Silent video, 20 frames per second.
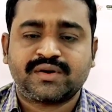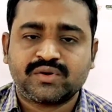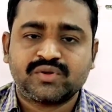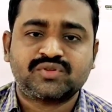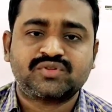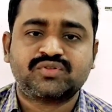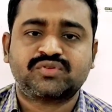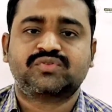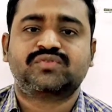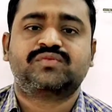
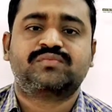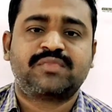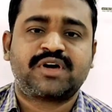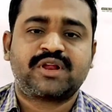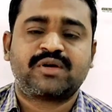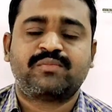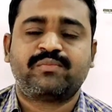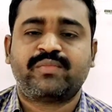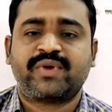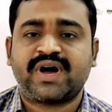రోజు
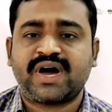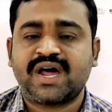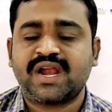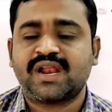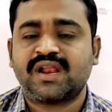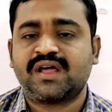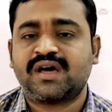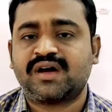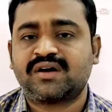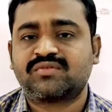మనం
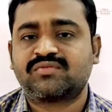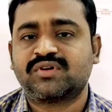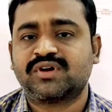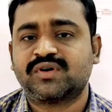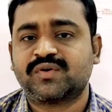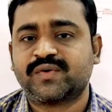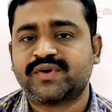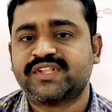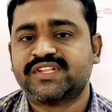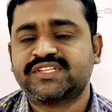బాలల
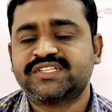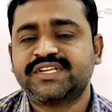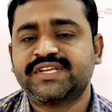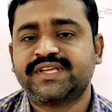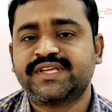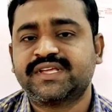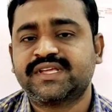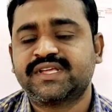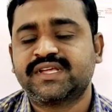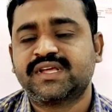హక్కుల గురించి
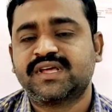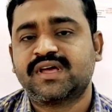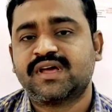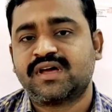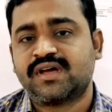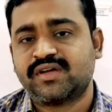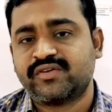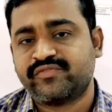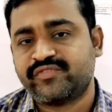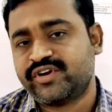
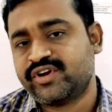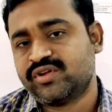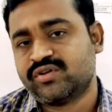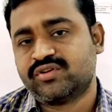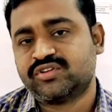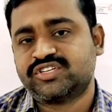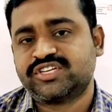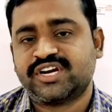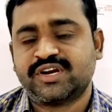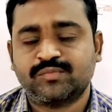
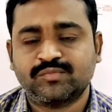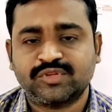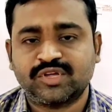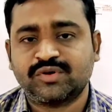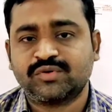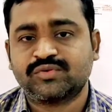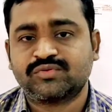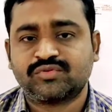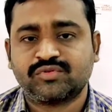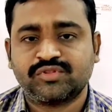వీడియోలు చేయడం
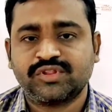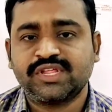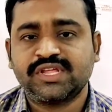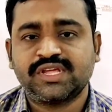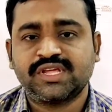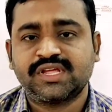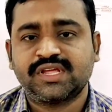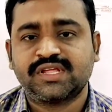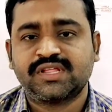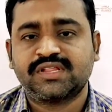జరుగుతుంది
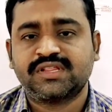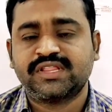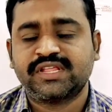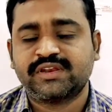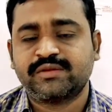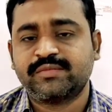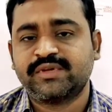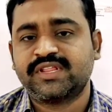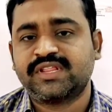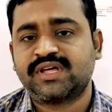
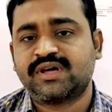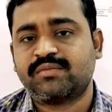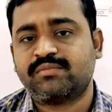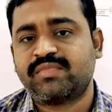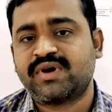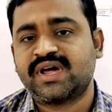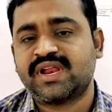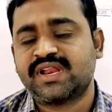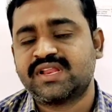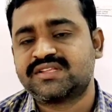దీని మీద
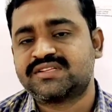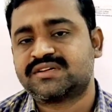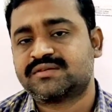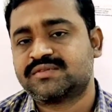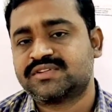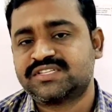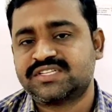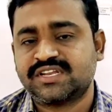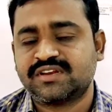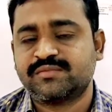బాలల
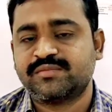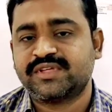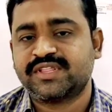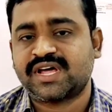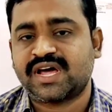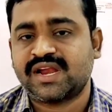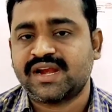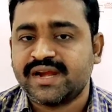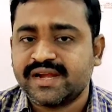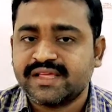సమస్యల మీద
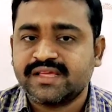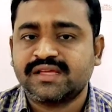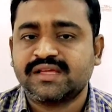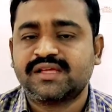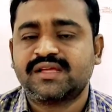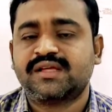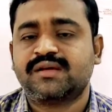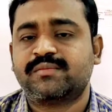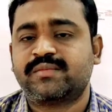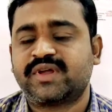ఆల్రెడీ
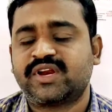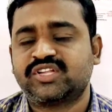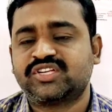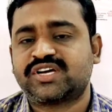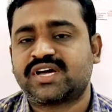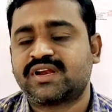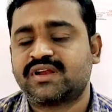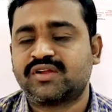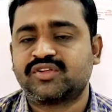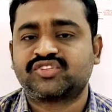మన
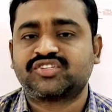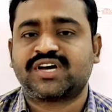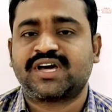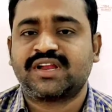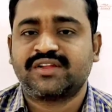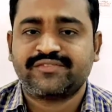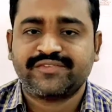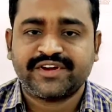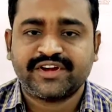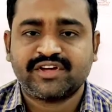ఛానల్లో
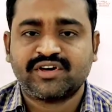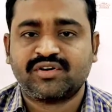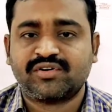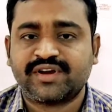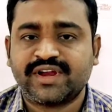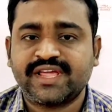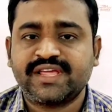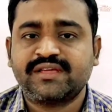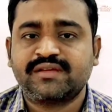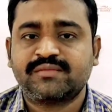చాలా వీడియోలు
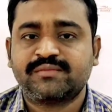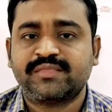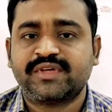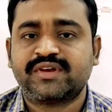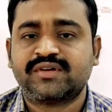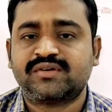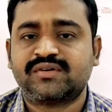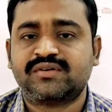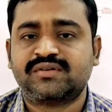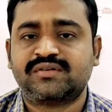ఉన్నాయి
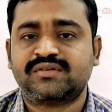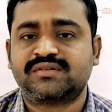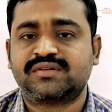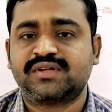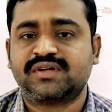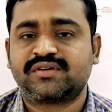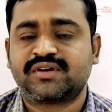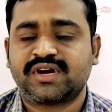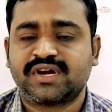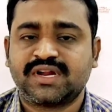మీరు
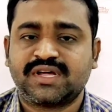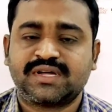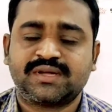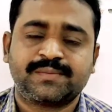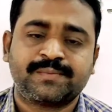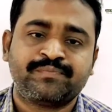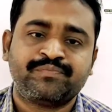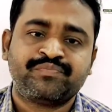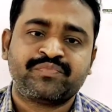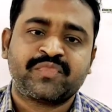ఎవరన్నా
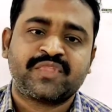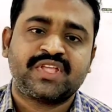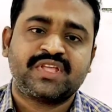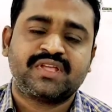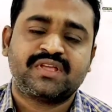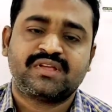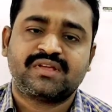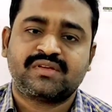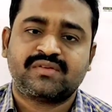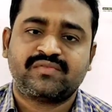
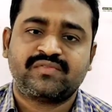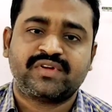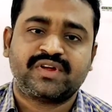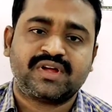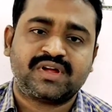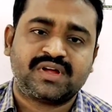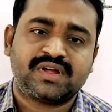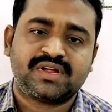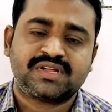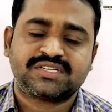ఈ
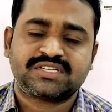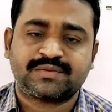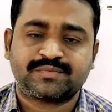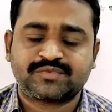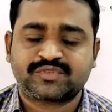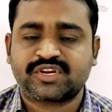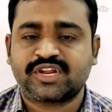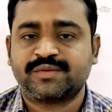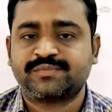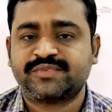
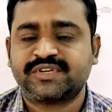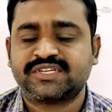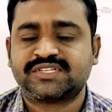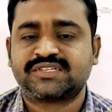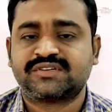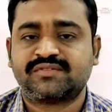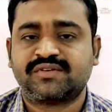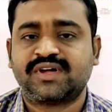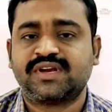సబ్స్క్రైబ్ చేసిన